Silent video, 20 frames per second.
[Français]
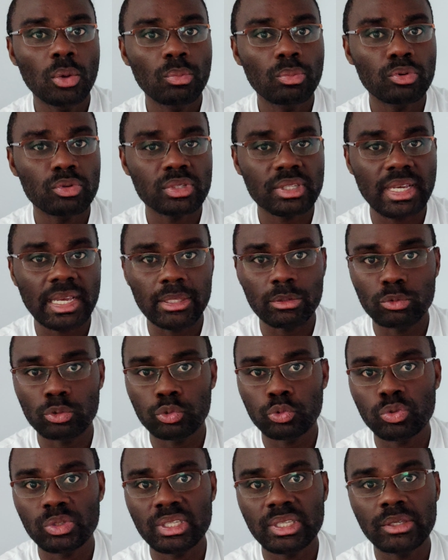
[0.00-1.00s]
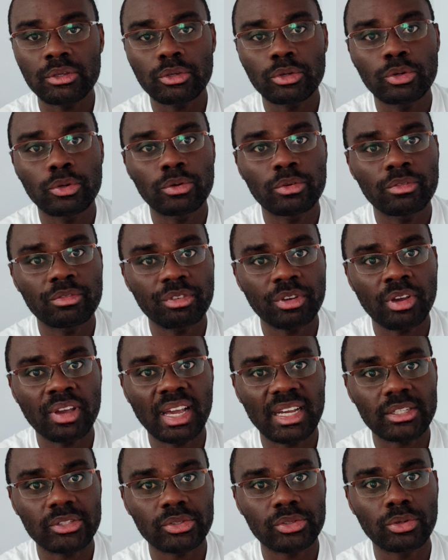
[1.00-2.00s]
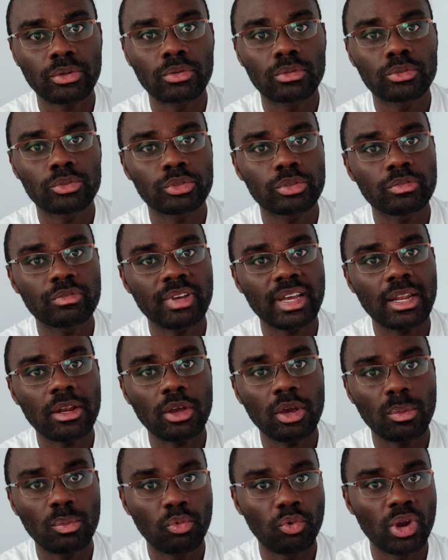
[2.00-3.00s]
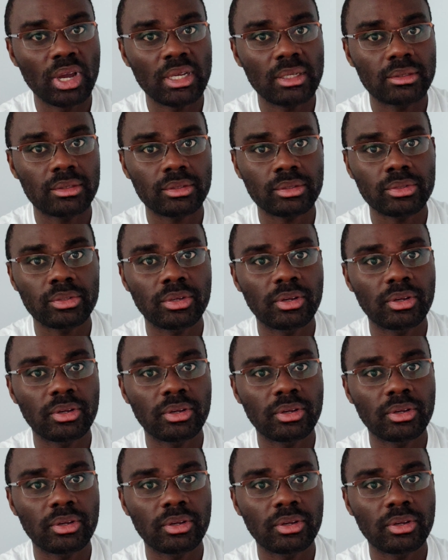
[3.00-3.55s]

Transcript: possède aujourd'hui 20 actions d'une valeur moindre.